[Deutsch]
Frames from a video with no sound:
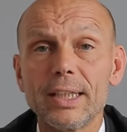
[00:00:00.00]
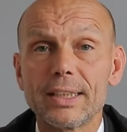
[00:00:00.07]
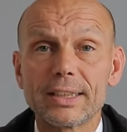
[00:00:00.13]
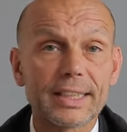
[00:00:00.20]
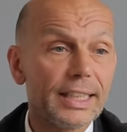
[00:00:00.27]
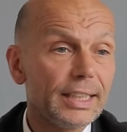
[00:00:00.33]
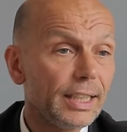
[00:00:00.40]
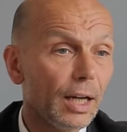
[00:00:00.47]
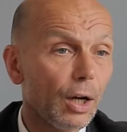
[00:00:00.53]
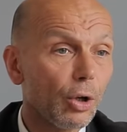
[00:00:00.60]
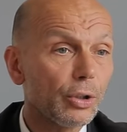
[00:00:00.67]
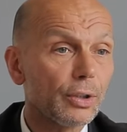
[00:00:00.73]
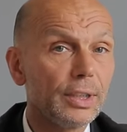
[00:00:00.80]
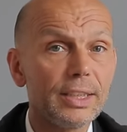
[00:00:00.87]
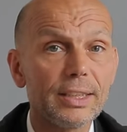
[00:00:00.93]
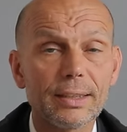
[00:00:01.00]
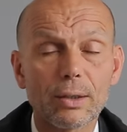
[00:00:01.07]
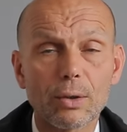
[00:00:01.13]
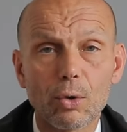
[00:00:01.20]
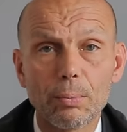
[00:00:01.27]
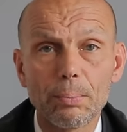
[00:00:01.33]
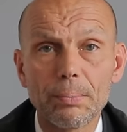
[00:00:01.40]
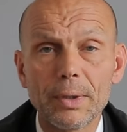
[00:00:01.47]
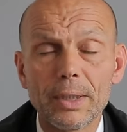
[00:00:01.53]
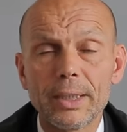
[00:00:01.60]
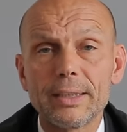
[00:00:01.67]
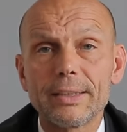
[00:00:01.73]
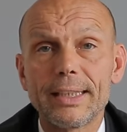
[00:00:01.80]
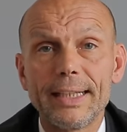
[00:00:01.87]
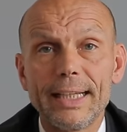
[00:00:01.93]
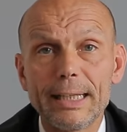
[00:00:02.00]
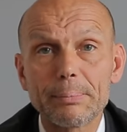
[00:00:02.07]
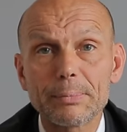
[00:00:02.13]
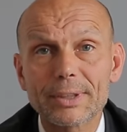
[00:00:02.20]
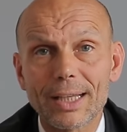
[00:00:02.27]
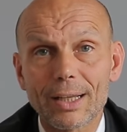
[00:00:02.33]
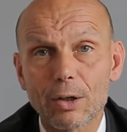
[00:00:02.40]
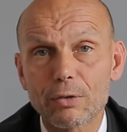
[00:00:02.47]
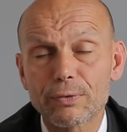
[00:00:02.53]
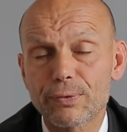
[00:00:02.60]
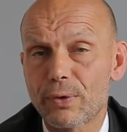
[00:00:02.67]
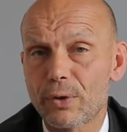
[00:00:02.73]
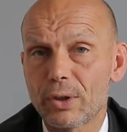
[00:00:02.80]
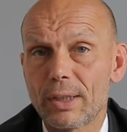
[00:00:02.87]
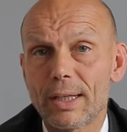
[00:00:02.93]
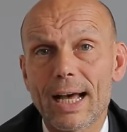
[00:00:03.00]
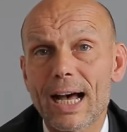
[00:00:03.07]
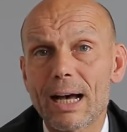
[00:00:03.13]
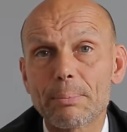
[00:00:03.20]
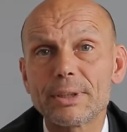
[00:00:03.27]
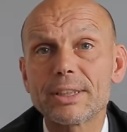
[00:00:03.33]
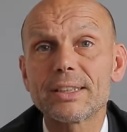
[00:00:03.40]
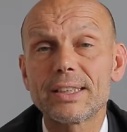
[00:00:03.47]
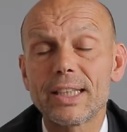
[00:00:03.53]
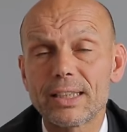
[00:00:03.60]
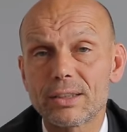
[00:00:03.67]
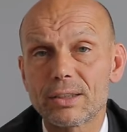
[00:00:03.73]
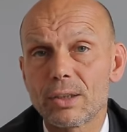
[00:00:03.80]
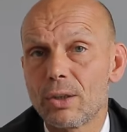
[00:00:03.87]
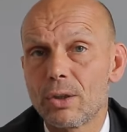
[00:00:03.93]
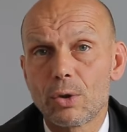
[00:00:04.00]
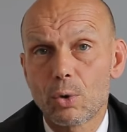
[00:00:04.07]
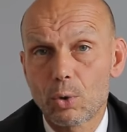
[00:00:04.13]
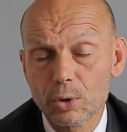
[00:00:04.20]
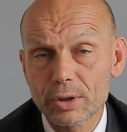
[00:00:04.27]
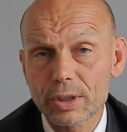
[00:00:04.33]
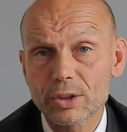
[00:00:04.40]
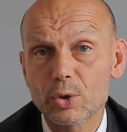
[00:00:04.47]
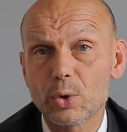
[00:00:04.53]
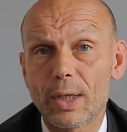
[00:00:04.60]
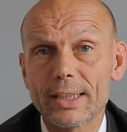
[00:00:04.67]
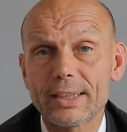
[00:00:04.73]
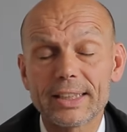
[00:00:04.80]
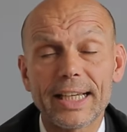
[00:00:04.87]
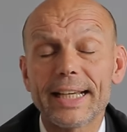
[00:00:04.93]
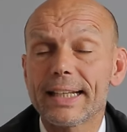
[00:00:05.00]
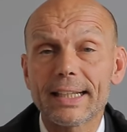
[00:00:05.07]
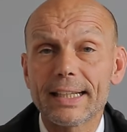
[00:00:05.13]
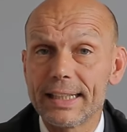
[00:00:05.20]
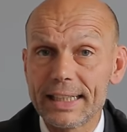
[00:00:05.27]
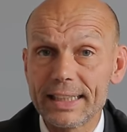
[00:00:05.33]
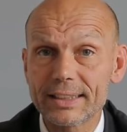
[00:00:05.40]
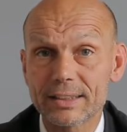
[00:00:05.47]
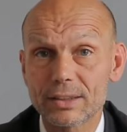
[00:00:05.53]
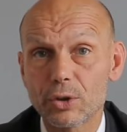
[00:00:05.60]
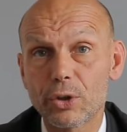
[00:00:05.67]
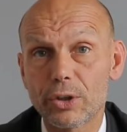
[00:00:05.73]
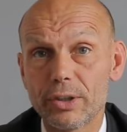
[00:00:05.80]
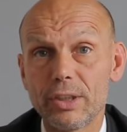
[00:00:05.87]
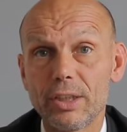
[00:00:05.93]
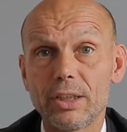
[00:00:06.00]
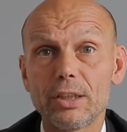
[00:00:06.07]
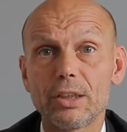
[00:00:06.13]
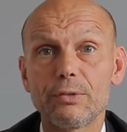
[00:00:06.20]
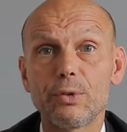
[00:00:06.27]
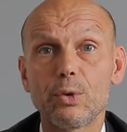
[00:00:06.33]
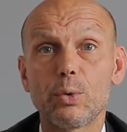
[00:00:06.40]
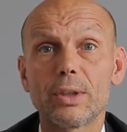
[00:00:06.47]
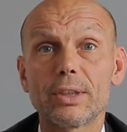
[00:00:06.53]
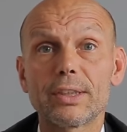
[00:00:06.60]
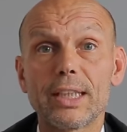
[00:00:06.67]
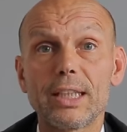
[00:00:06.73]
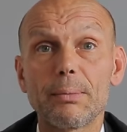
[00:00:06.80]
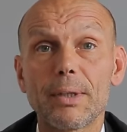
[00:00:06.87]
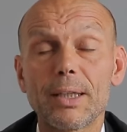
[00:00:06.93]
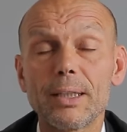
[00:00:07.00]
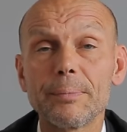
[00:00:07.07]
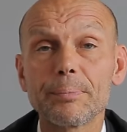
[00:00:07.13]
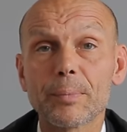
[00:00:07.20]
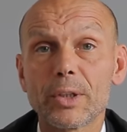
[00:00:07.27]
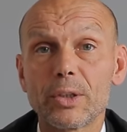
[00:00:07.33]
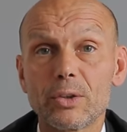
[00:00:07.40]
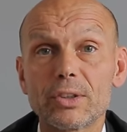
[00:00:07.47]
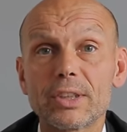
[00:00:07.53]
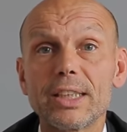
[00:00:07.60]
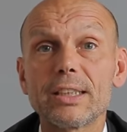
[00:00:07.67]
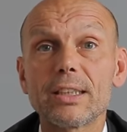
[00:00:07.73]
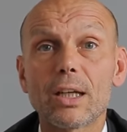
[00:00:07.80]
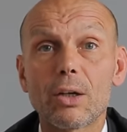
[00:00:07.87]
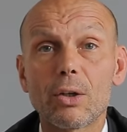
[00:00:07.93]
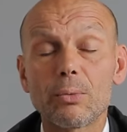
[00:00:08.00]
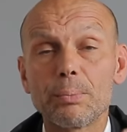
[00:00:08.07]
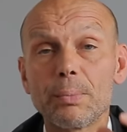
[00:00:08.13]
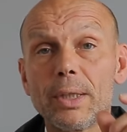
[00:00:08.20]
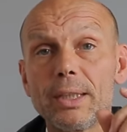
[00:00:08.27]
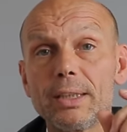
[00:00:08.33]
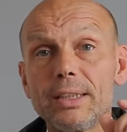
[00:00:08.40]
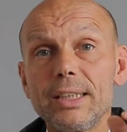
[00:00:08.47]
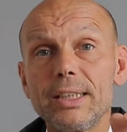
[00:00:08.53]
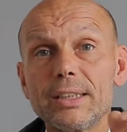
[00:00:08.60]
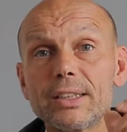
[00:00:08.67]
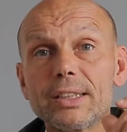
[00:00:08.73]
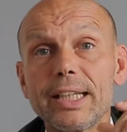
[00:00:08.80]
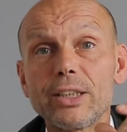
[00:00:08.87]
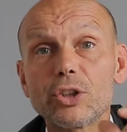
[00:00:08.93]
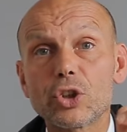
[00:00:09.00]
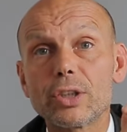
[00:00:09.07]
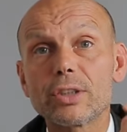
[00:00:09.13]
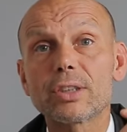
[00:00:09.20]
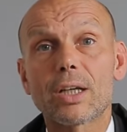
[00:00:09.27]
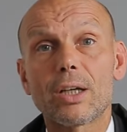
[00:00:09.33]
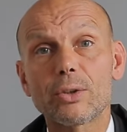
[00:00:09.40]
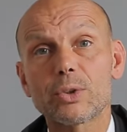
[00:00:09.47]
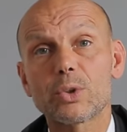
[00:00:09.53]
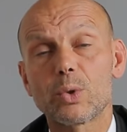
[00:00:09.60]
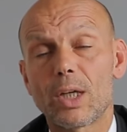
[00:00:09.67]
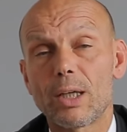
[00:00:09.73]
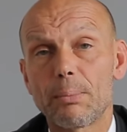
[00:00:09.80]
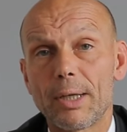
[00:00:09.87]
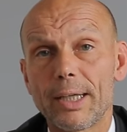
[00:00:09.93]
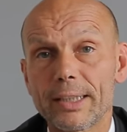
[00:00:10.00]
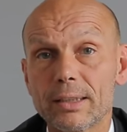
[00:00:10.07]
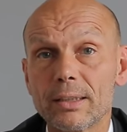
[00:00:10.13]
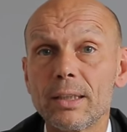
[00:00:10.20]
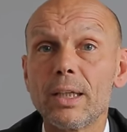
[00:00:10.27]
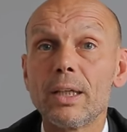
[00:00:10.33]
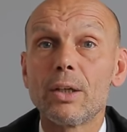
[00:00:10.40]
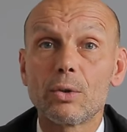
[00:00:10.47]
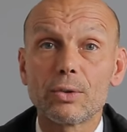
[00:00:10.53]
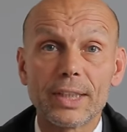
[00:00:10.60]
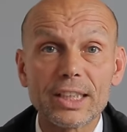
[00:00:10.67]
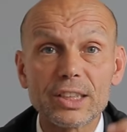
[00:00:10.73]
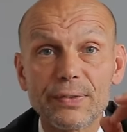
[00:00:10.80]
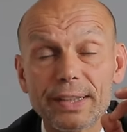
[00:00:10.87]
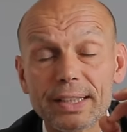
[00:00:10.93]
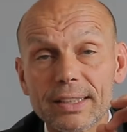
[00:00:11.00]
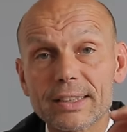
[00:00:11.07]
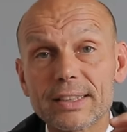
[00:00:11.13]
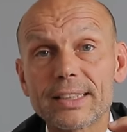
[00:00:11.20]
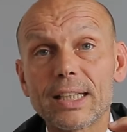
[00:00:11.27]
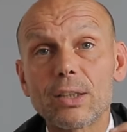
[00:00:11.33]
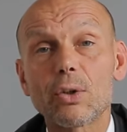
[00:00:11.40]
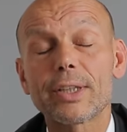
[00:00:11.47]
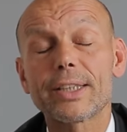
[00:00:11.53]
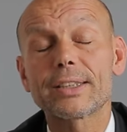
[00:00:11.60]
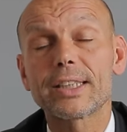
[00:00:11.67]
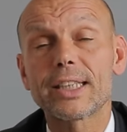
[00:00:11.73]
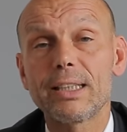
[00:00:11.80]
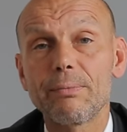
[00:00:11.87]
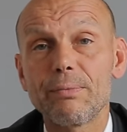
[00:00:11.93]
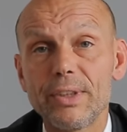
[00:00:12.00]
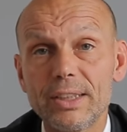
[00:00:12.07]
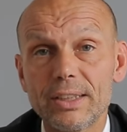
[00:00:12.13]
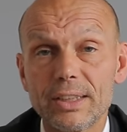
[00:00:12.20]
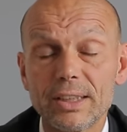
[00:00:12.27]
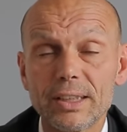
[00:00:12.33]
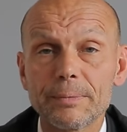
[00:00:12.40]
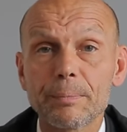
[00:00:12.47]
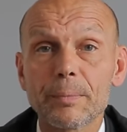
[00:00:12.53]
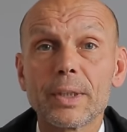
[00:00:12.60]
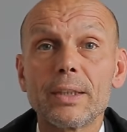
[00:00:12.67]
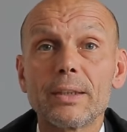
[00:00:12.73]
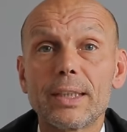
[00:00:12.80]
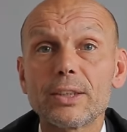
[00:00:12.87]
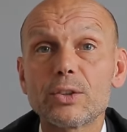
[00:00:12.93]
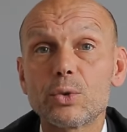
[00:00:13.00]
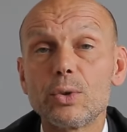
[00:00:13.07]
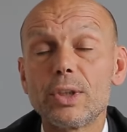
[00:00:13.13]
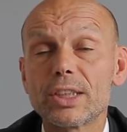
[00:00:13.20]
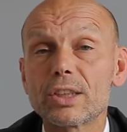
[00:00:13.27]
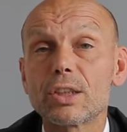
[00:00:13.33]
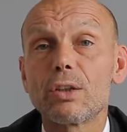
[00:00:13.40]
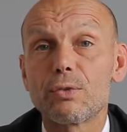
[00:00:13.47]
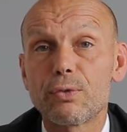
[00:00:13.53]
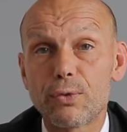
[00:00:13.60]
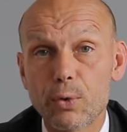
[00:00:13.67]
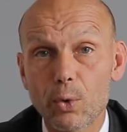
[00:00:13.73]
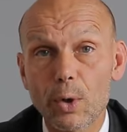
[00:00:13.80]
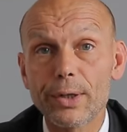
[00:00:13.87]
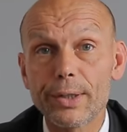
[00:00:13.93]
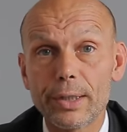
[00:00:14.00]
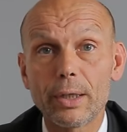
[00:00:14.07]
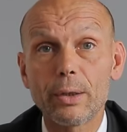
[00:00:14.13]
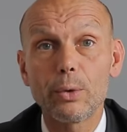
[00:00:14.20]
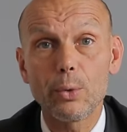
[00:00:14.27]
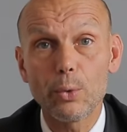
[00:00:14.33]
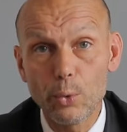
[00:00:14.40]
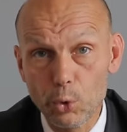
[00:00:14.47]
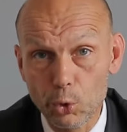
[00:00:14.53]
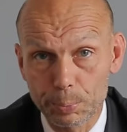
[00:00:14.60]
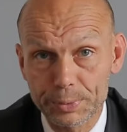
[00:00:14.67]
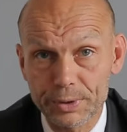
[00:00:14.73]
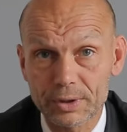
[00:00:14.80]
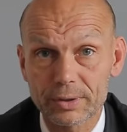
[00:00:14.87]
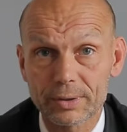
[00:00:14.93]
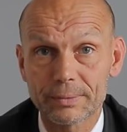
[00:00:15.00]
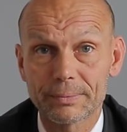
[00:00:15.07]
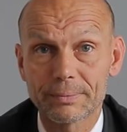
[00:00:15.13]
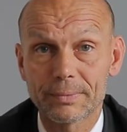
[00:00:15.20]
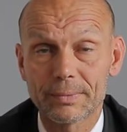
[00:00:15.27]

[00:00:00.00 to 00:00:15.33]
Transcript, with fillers: Es geht hier auch nicht darum, den Lebenslauf von A bis Z runter zu erzählen. Lesen können die Interviewer selber. Und es geht darum, die Essentials rauszuarbeiten. Und deswegen ist es halt auch extrem wichtig, dass du das vorher übst.